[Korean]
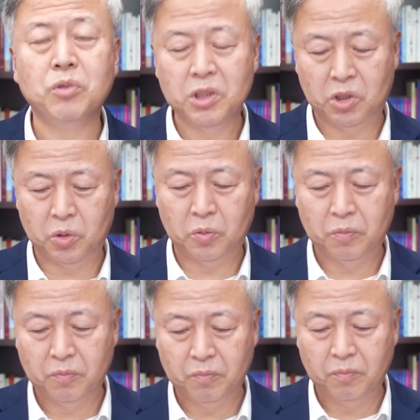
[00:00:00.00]
분이죠.
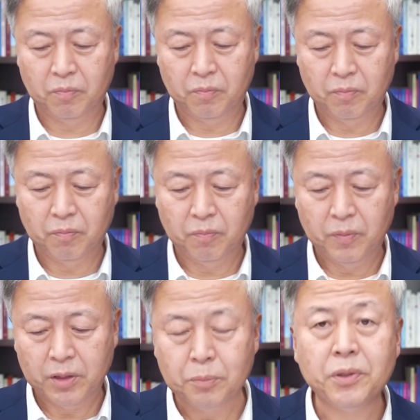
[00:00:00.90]

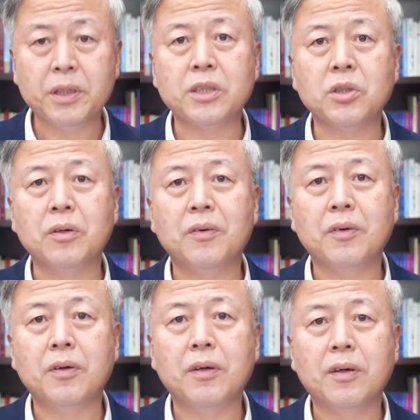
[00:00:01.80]
그분께서
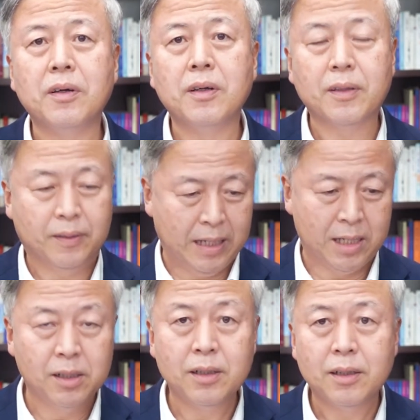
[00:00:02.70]

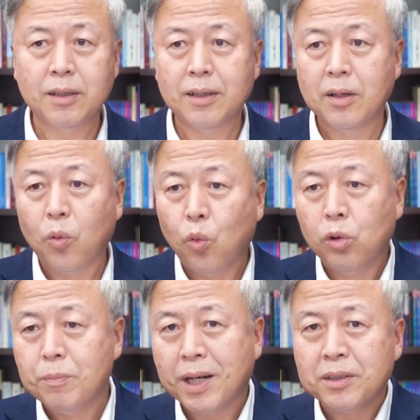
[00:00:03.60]
나를
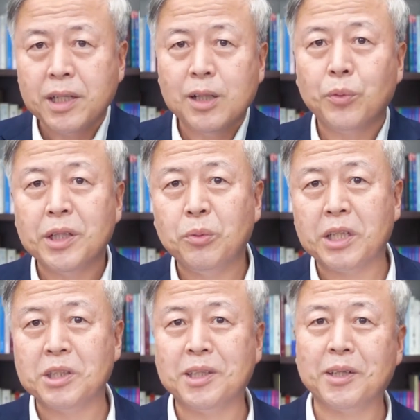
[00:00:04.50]
올바른 길로
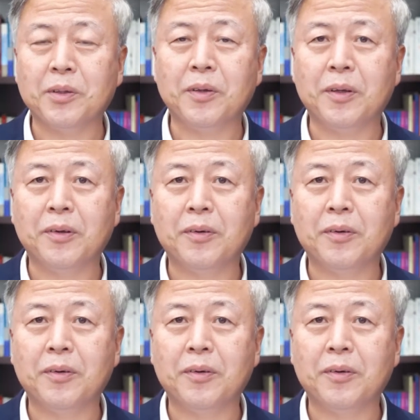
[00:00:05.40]
인도하신다는 거예요.